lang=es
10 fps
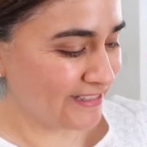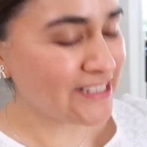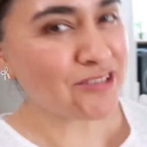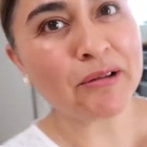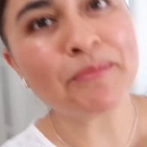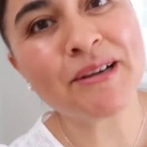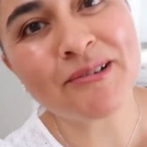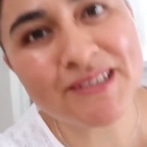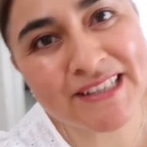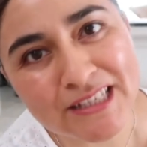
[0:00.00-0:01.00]
listo
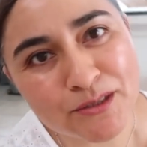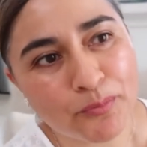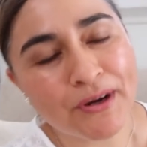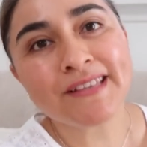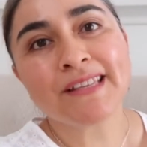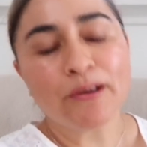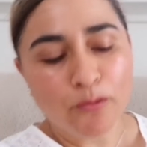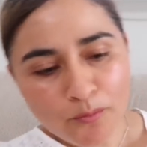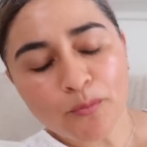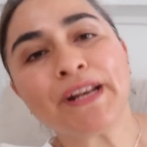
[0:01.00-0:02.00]
amigos, después de
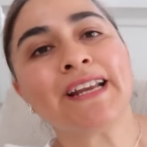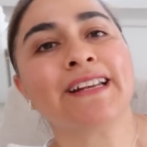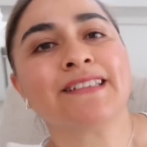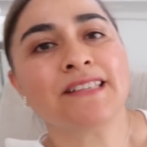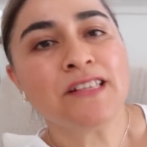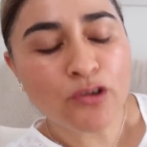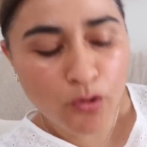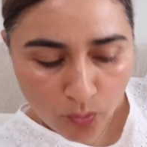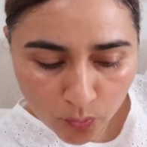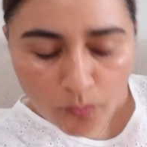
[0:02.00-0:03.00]
un buen
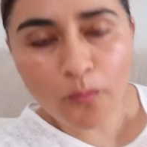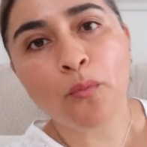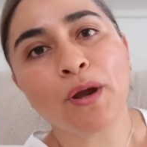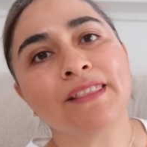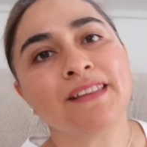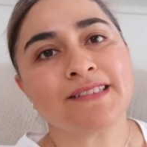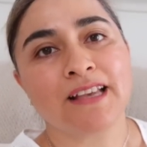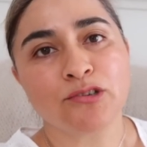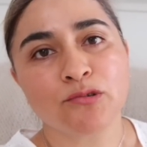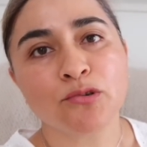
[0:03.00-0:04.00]
ejercicio, un buen
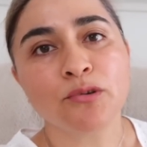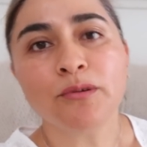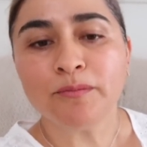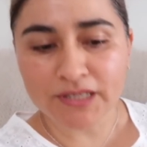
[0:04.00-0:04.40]
desayuno,